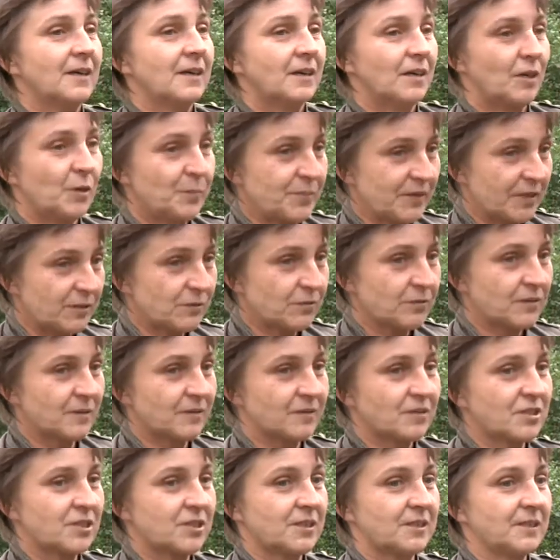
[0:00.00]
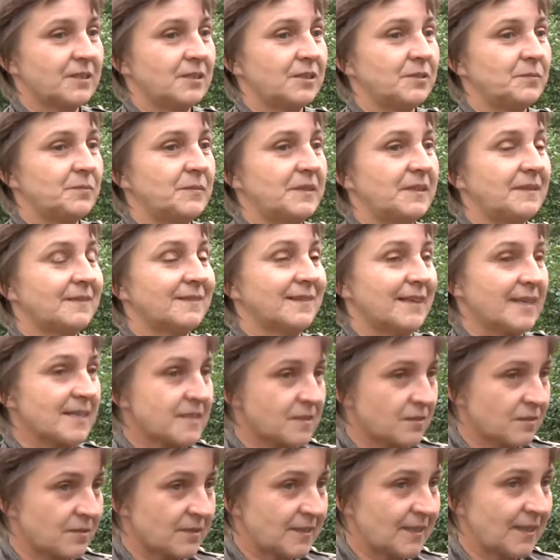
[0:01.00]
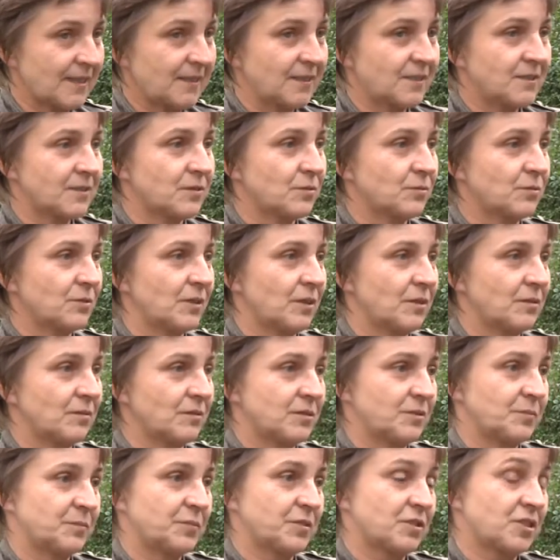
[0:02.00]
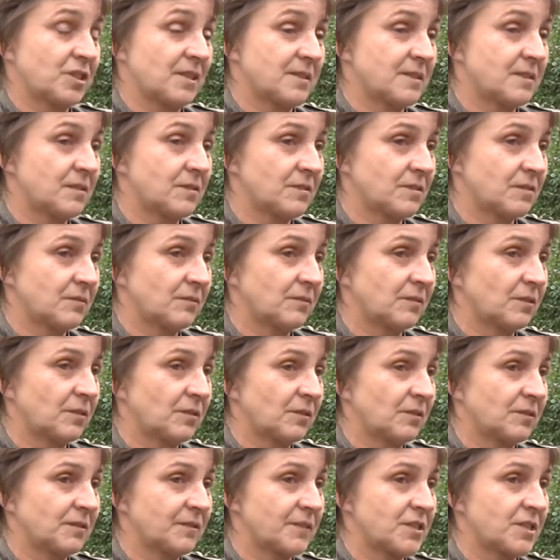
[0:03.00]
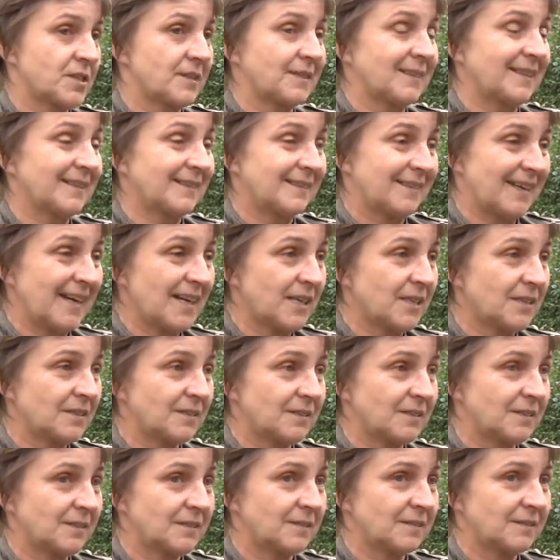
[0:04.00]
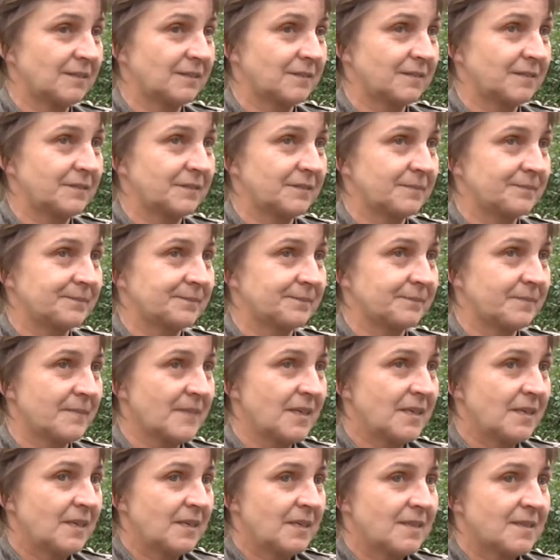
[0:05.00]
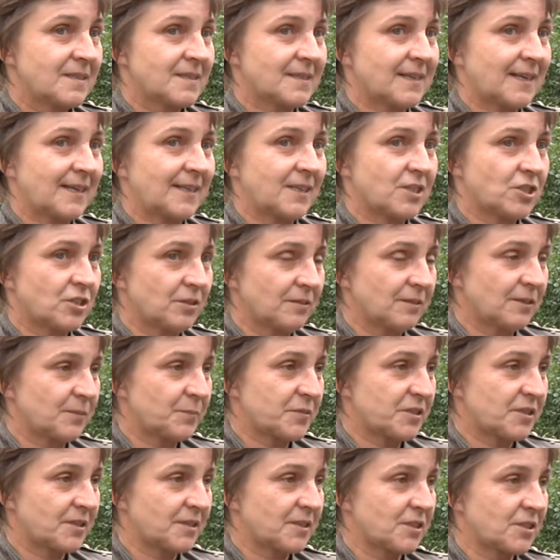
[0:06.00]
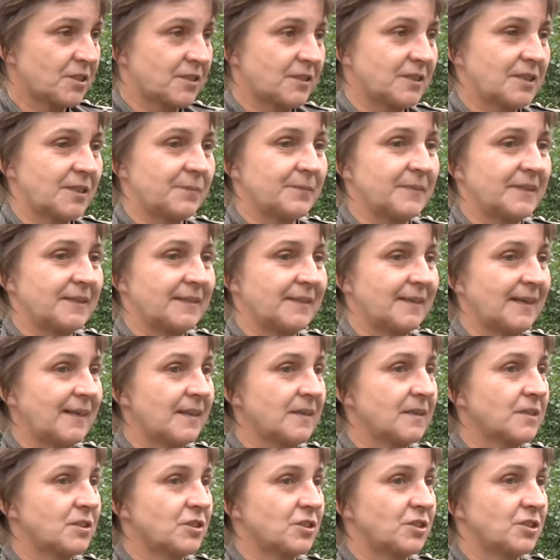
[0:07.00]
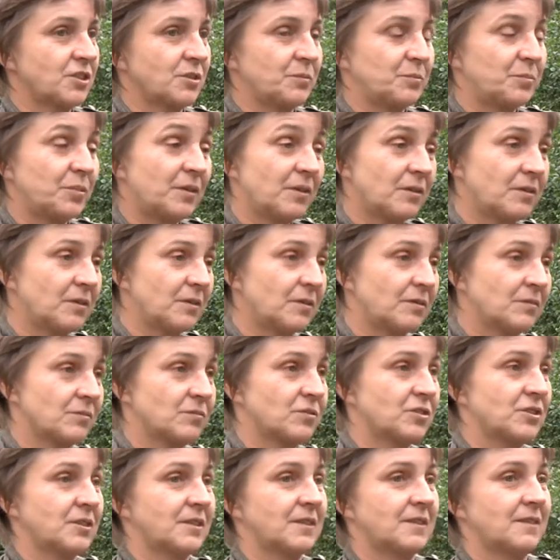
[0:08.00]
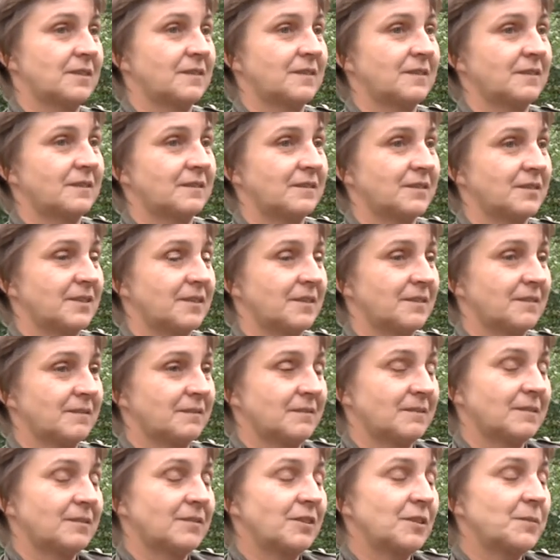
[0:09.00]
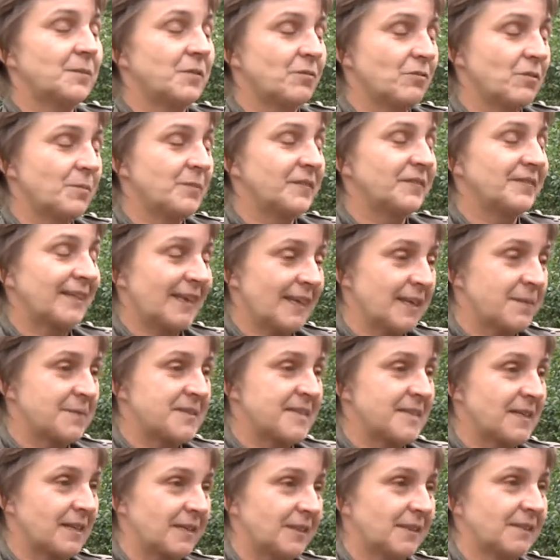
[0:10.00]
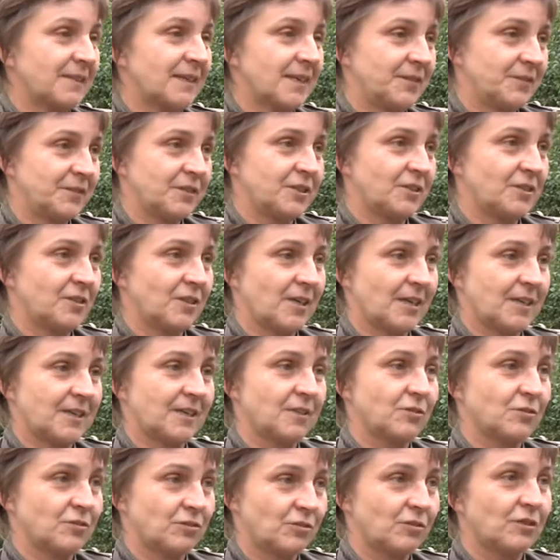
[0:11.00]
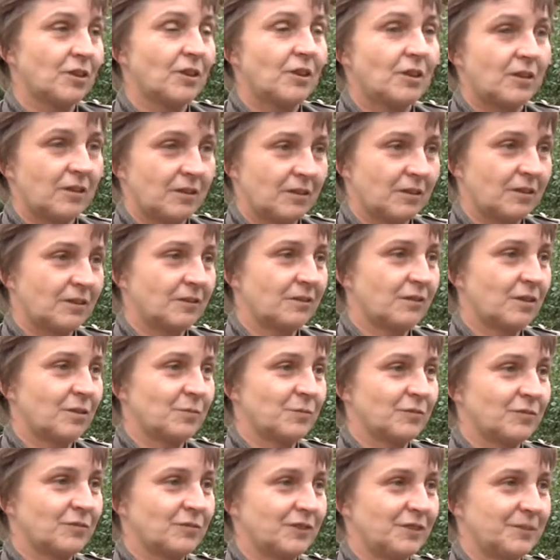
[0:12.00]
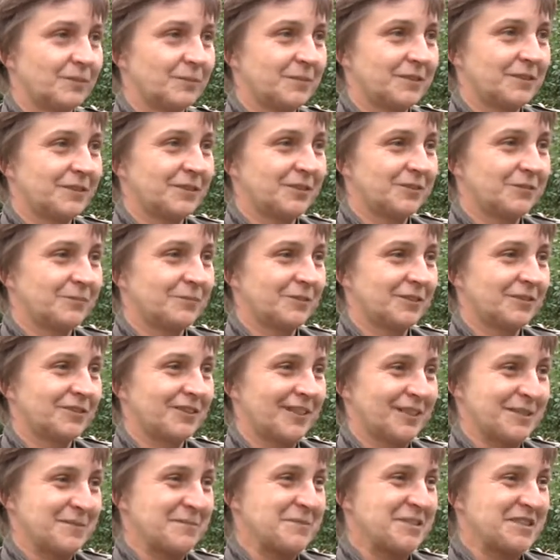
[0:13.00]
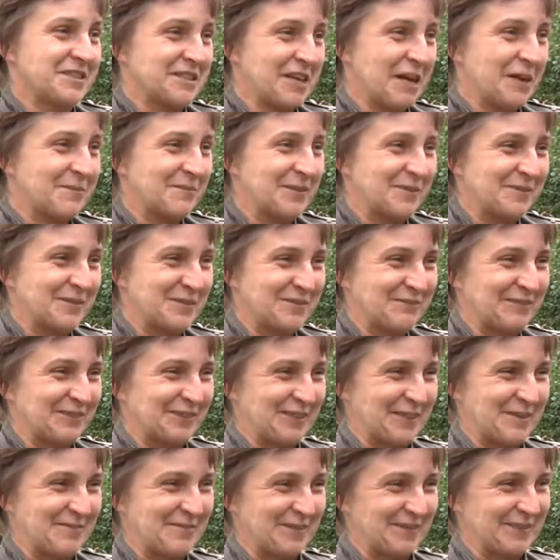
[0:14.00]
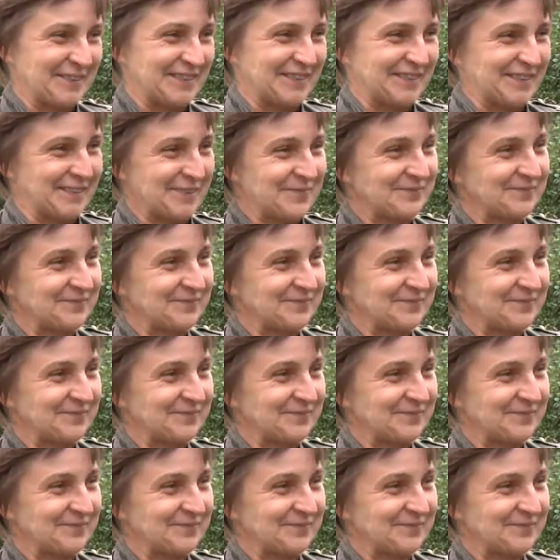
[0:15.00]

opiekując się nimi, resocjalizując analizując, bo często są to zwierzęta tak y, skaleczone przez życie mentalne, że się boją, że, że no nie mogłyby w takim stanie trafić do jakiegoś y, domu i być, być jakimś skarbem i członkiem rodziny.